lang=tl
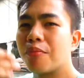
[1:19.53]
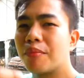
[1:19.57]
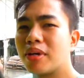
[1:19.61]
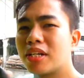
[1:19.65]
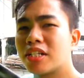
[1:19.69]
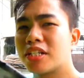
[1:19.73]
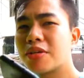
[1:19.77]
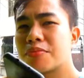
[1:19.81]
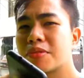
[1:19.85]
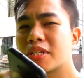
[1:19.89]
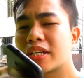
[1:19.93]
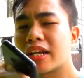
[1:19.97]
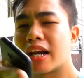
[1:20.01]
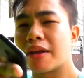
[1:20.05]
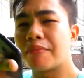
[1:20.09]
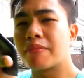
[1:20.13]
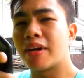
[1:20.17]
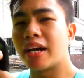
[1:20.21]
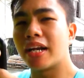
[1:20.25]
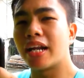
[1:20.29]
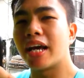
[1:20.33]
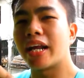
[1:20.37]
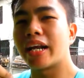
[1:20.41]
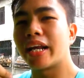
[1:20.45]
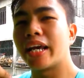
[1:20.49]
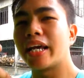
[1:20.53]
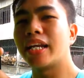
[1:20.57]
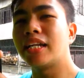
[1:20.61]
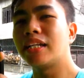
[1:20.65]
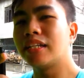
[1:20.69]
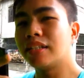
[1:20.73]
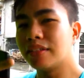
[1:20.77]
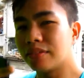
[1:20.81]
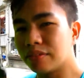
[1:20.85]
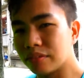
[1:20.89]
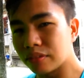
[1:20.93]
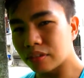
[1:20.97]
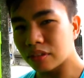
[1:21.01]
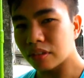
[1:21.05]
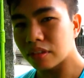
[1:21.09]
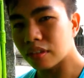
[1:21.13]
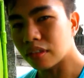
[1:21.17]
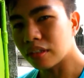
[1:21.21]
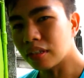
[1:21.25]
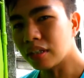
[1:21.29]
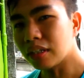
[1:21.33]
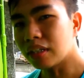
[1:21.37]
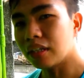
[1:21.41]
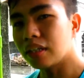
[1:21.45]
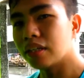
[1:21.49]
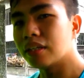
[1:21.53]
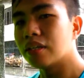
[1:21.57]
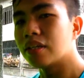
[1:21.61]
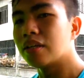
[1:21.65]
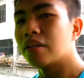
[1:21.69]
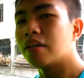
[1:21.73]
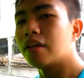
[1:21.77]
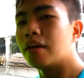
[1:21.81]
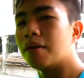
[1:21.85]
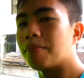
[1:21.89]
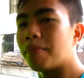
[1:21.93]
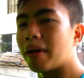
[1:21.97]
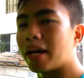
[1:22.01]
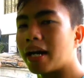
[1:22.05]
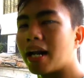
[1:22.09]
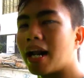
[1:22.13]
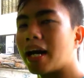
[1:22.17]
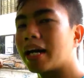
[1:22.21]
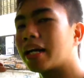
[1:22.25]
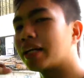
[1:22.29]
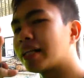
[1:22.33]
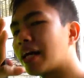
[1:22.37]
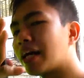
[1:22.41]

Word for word: ko, subscribe ka na rin para lagi